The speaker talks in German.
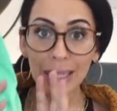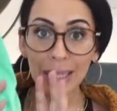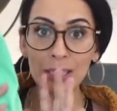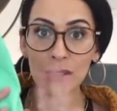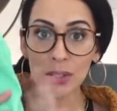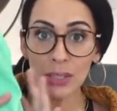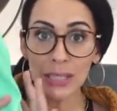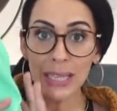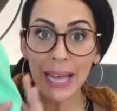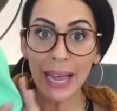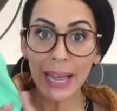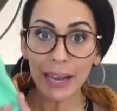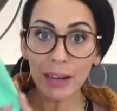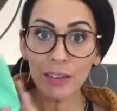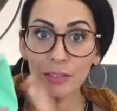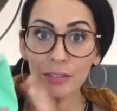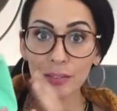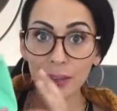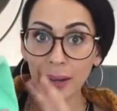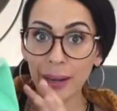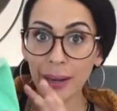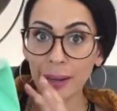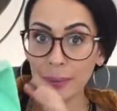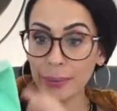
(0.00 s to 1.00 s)
Also die
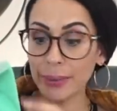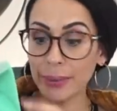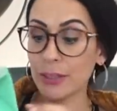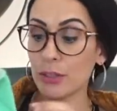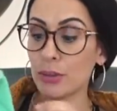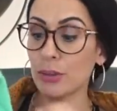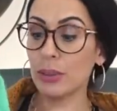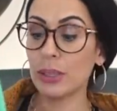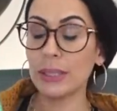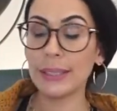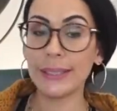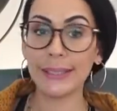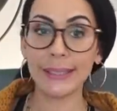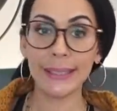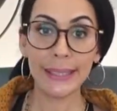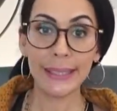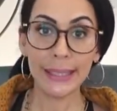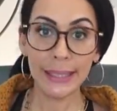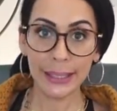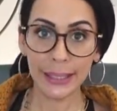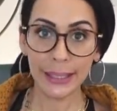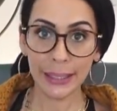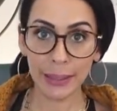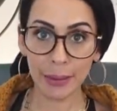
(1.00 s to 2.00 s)
helfen einem natürlich,
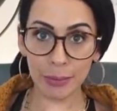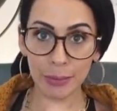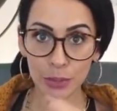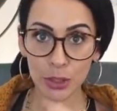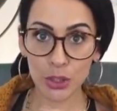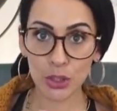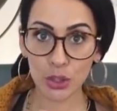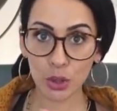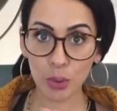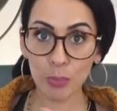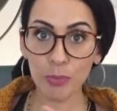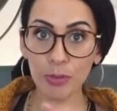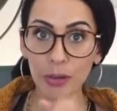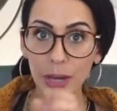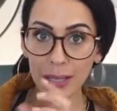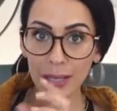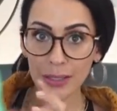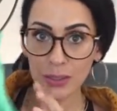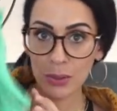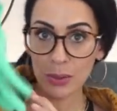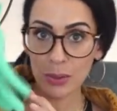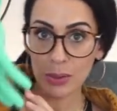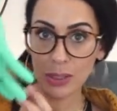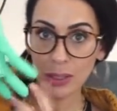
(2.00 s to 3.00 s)
ähm, die Strümpfe
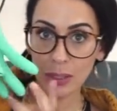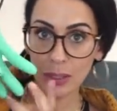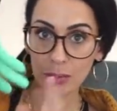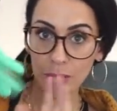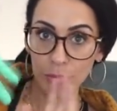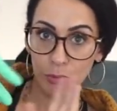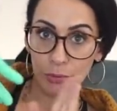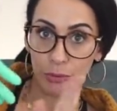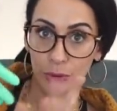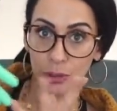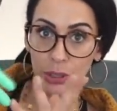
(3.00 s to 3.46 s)
anzuziehen.